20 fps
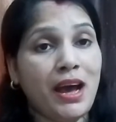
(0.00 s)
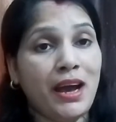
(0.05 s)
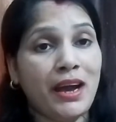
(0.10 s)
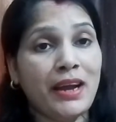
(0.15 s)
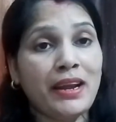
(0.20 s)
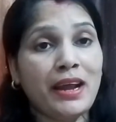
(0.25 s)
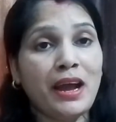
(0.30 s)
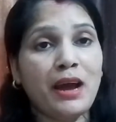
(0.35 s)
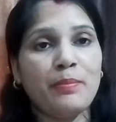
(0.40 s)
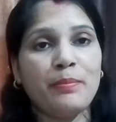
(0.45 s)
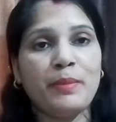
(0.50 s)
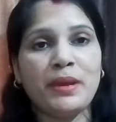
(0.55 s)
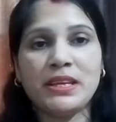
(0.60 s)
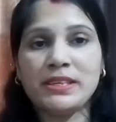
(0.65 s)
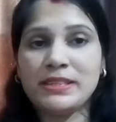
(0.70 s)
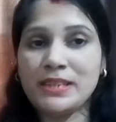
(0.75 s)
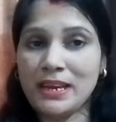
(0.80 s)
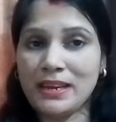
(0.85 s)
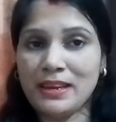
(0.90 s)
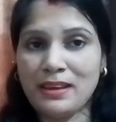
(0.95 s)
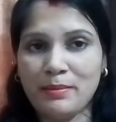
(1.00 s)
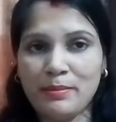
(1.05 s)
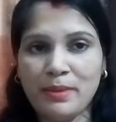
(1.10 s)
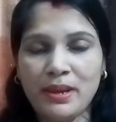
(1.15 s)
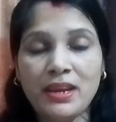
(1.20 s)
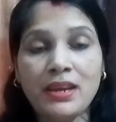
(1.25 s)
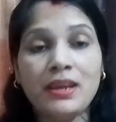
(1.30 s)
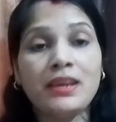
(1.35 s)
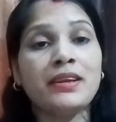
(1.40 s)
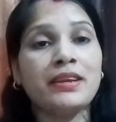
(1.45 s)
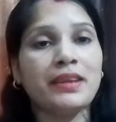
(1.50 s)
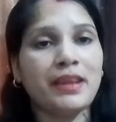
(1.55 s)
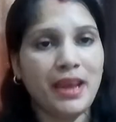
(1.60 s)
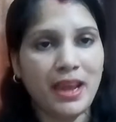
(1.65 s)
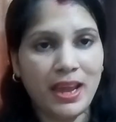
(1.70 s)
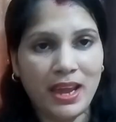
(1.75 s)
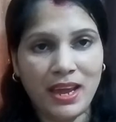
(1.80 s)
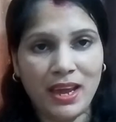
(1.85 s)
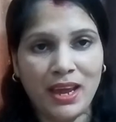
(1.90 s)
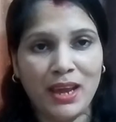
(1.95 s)
अगर आप मेरे चैनल में
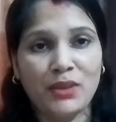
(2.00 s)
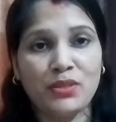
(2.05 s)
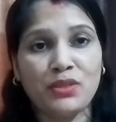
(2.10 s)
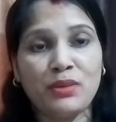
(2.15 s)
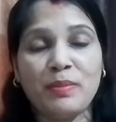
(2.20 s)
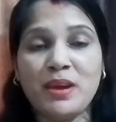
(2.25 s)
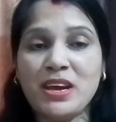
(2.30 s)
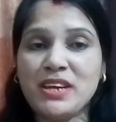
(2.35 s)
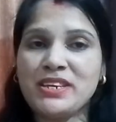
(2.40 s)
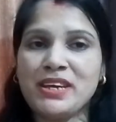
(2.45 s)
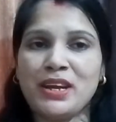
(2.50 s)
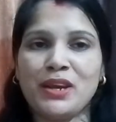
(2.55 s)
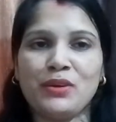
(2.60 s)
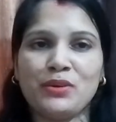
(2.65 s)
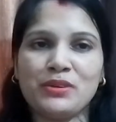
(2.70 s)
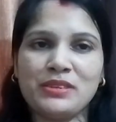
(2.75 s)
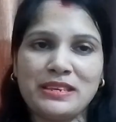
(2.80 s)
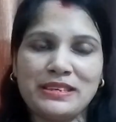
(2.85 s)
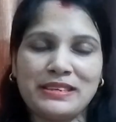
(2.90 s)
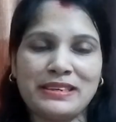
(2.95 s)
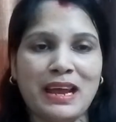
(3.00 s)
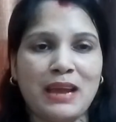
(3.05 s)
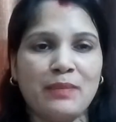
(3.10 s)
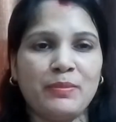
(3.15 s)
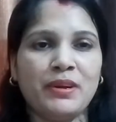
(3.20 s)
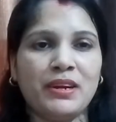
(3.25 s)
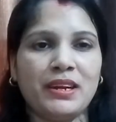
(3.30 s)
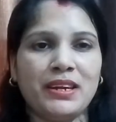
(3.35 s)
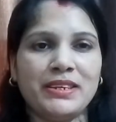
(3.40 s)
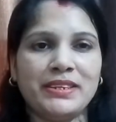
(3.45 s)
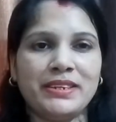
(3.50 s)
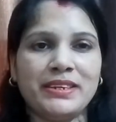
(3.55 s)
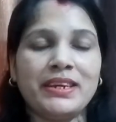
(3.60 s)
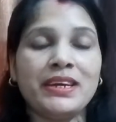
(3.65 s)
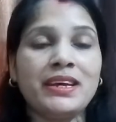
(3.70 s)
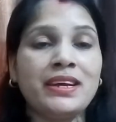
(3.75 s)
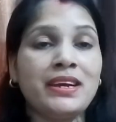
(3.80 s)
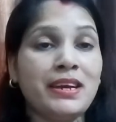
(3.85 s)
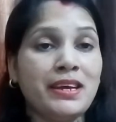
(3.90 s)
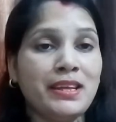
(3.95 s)
नए हैं तो मेरे चैनल को सब्सक्राइब कर लीजिए
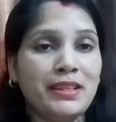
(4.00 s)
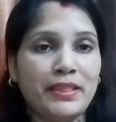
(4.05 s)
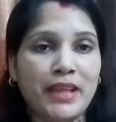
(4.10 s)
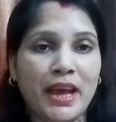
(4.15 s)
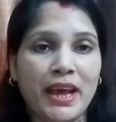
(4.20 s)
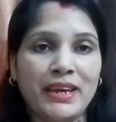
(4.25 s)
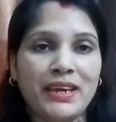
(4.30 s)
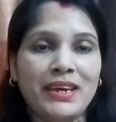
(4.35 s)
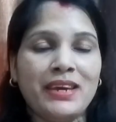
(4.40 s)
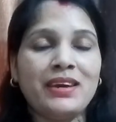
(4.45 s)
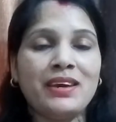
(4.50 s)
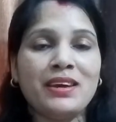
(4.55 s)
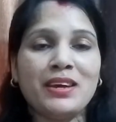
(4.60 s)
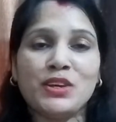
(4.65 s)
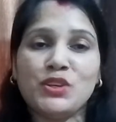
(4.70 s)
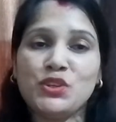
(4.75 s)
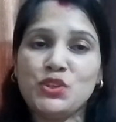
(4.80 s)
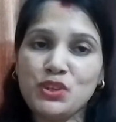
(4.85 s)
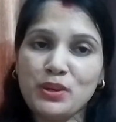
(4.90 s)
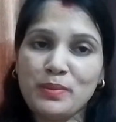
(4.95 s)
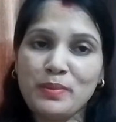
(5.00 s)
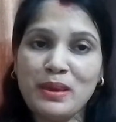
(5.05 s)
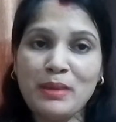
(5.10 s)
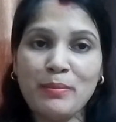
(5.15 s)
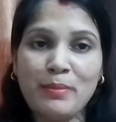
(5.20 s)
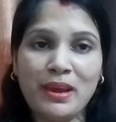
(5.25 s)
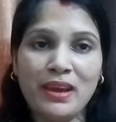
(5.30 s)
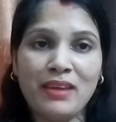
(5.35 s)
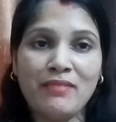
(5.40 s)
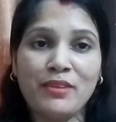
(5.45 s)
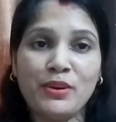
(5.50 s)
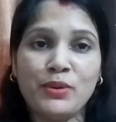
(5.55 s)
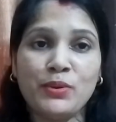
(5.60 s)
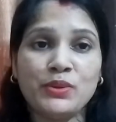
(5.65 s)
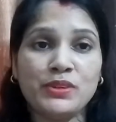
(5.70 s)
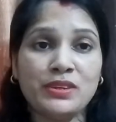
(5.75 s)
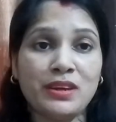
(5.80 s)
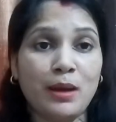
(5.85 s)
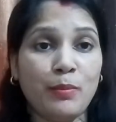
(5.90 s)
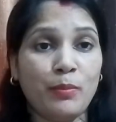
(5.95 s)
ताकि जो भी मैं
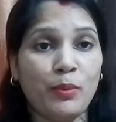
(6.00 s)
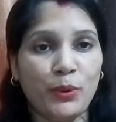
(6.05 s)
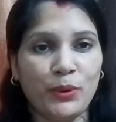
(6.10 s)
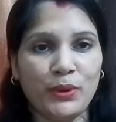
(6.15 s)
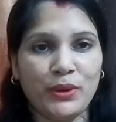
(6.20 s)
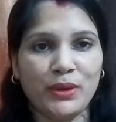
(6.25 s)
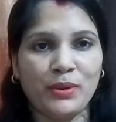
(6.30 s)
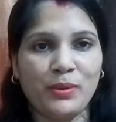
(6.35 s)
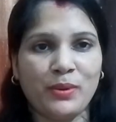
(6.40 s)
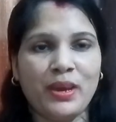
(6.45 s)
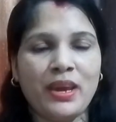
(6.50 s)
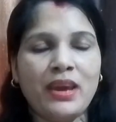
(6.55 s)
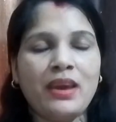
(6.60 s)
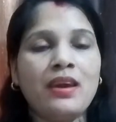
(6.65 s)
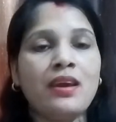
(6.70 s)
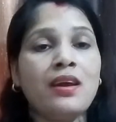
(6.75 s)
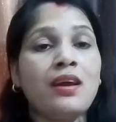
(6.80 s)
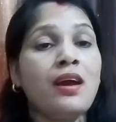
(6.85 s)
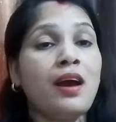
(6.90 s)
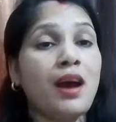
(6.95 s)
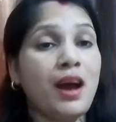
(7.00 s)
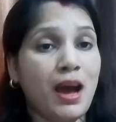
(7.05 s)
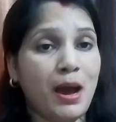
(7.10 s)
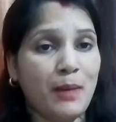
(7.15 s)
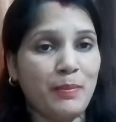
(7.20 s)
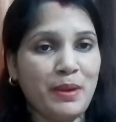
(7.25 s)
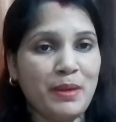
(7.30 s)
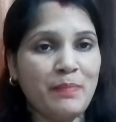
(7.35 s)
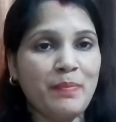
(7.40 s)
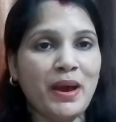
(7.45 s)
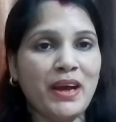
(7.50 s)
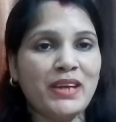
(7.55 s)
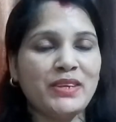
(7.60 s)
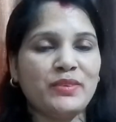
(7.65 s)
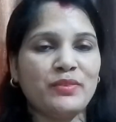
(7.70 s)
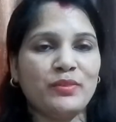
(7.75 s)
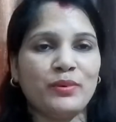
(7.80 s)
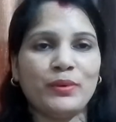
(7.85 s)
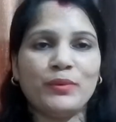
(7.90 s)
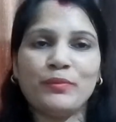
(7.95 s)
वीडियोस अपलोड करूँगी आपके
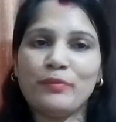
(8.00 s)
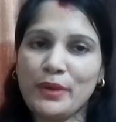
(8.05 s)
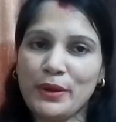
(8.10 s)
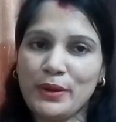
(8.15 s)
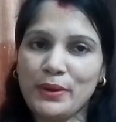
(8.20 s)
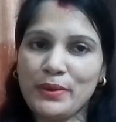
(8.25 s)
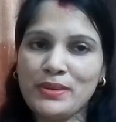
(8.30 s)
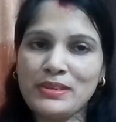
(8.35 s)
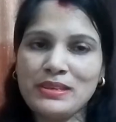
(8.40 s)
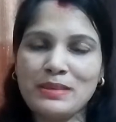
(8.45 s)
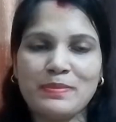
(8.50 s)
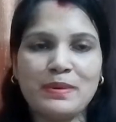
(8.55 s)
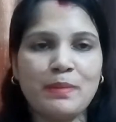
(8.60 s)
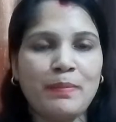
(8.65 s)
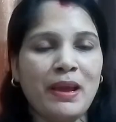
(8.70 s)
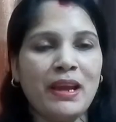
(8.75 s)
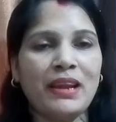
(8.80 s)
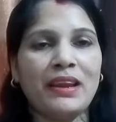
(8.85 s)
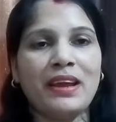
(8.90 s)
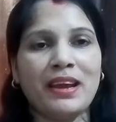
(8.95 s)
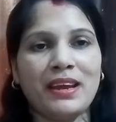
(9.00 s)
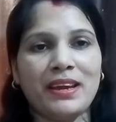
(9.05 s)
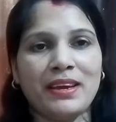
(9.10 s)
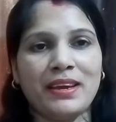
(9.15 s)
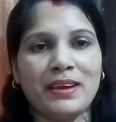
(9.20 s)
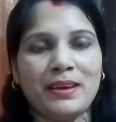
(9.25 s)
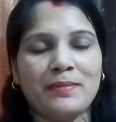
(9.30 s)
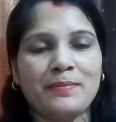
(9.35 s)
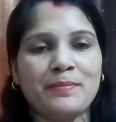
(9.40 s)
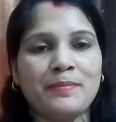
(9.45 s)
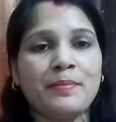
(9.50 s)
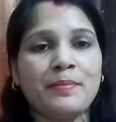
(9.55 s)
पास वो वीडियो सबसे पहले आएंगी